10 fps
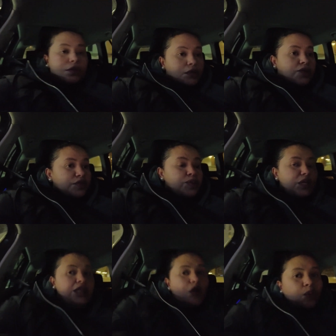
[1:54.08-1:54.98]
Então vamos
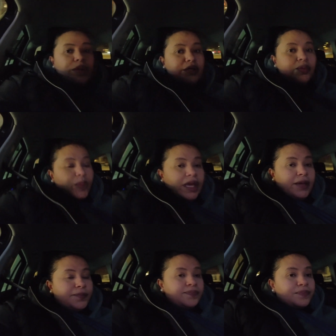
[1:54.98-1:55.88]
tentar um plano B.
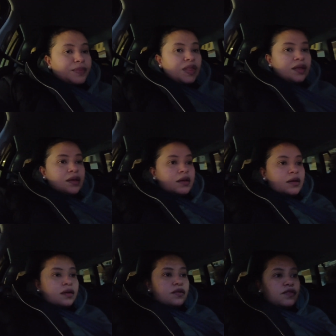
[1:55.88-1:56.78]

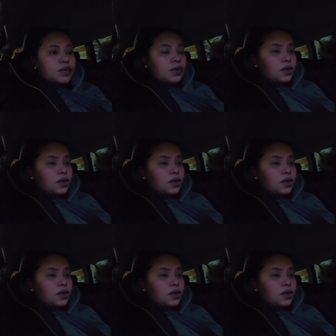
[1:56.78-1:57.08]
Vamos